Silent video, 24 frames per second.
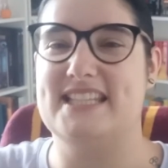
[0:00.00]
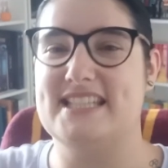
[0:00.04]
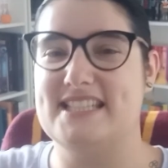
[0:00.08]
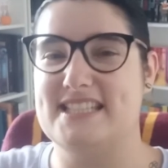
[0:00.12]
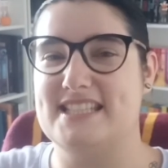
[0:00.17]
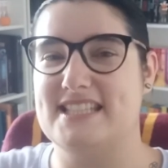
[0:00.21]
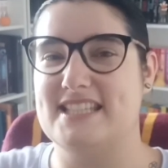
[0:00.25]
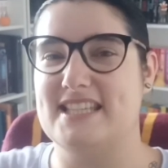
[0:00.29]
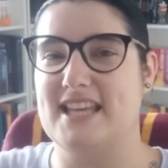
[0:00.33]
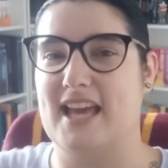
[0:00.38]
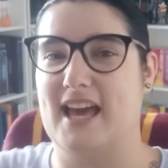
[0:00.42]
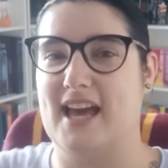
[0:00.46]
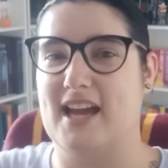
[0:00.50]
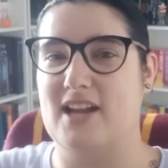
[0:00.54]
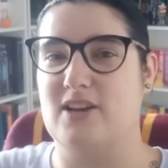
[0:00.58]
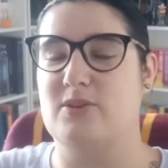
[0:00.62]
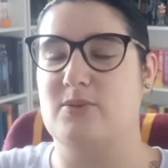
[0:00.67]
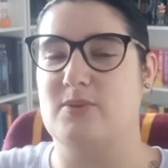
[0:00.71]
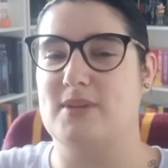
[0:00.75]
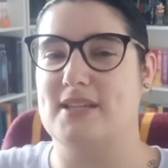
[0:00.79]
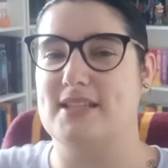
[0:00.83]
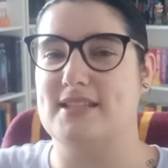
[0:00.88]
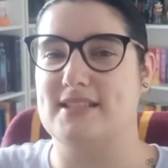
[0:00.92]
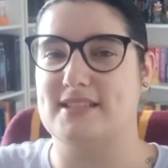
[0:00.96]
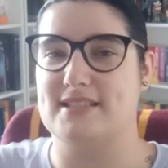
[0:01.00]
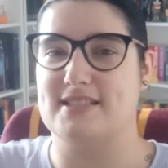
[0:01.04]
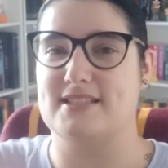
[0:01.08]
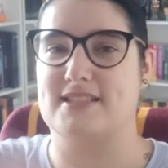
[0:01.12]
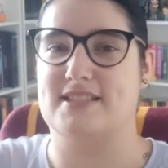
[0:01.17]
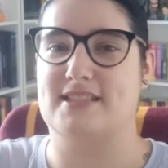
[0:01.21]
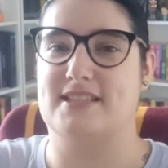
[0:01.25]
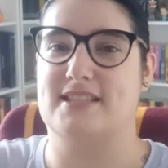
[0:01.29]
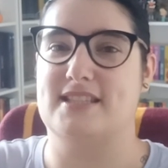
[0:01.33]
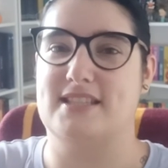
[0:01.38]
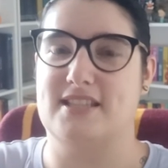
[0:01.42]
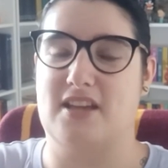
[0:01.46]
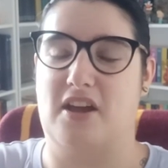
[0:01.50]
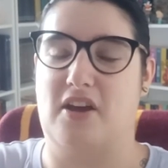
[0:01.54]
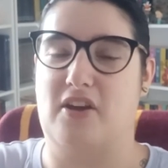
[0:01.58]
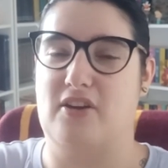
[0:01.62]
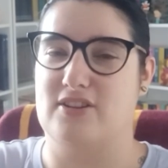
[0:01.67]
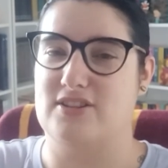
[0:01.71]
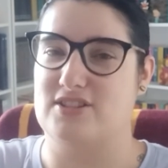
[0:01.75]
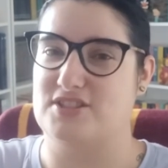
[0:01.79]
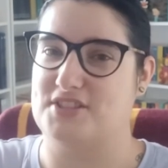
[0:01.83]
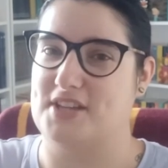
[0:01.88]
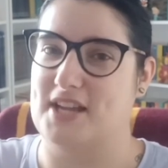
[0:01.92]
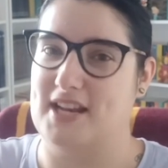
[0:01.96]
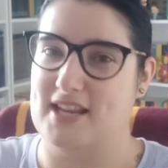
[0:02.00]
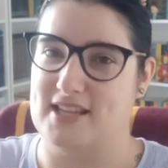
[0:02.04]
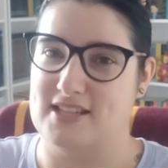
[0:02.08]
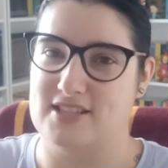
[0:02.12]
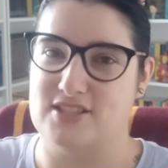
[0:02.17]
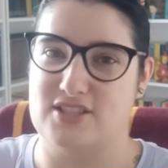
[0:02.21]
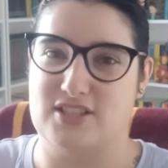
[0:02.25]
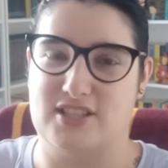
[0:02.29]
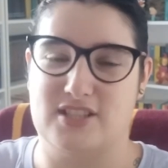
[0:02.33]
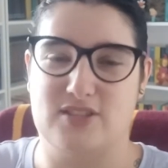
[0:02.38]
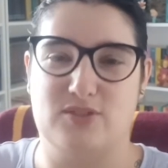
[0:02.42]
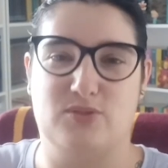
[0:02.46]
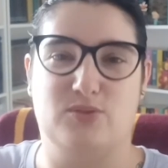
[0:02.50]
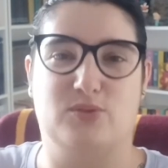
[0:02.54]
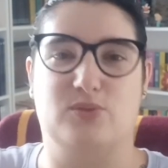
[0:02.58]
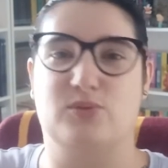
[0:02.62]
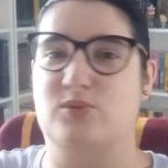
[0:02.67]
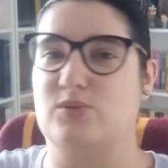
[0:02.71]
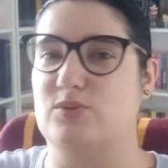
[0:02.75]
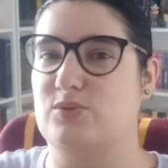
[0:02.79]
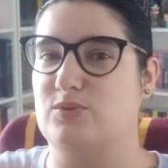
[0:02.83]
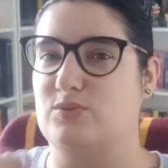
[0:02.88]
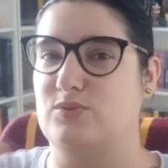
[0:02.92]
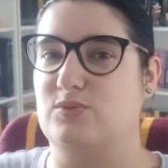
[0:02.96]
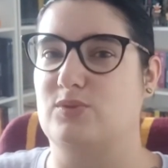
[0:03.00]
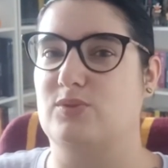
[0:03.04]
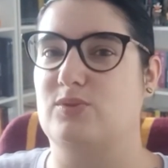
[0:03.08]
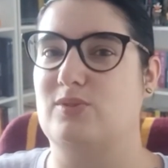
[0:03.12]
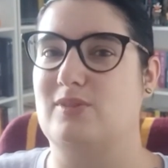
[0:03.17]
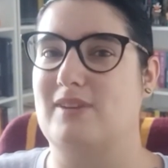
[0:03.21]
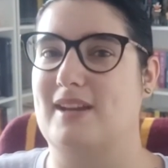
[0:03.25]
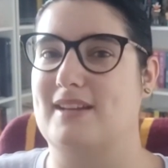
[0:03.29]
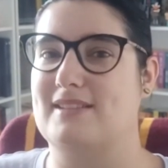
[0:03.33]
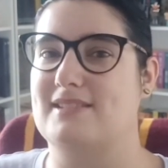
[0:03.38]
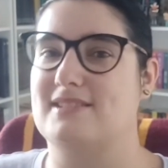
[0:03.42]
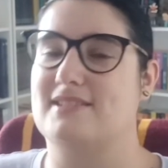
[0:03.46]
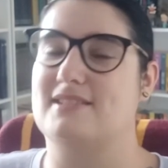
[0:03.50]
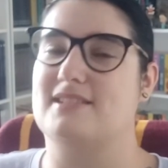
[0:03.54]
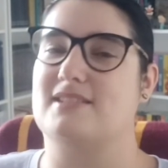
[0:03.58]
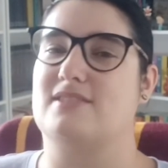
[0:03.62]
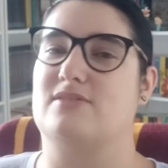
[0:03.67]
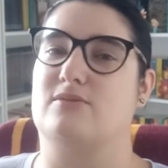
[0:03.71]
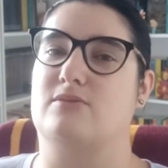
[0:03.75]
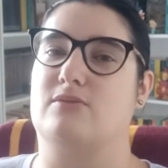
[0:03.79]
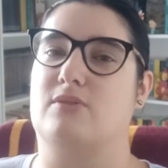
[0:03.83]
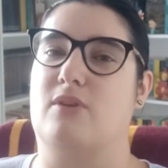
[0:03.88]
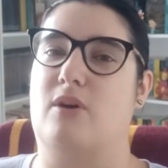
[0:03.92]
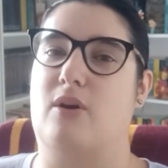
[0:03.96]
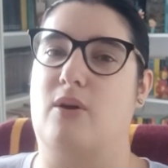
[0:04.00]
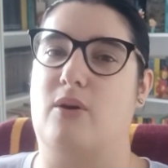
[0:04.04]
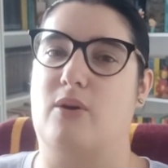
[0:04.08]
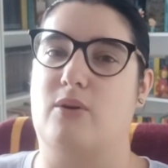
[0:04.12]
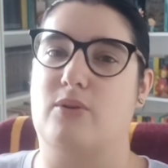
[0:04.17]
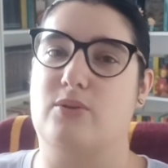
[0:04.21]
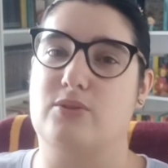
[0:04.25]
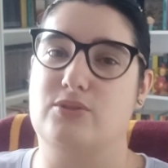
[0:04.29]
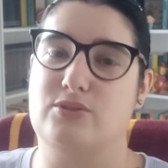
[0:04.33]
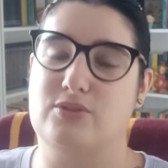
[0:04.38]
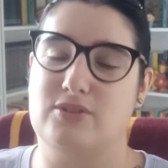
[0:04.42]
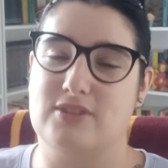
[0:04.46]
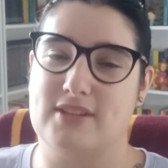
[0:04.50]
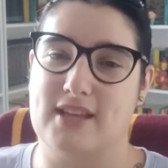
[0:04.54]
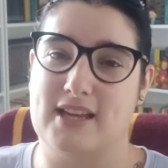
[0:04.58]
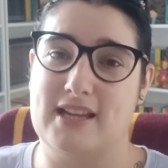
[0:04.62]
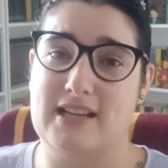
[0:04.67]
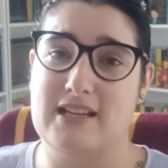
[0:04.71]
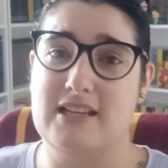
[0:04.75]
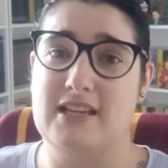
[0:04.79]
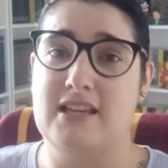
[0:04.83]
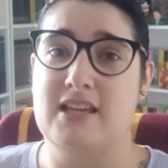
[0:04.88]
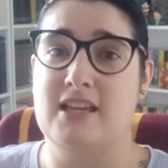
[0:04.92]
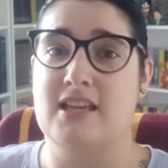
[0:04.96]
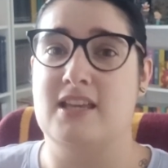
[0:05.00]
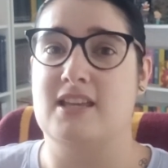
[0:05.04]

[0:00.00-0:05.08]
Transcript: Qui dit Halloween dit euh, challenge qui tourne autour de la saison euh, automnale.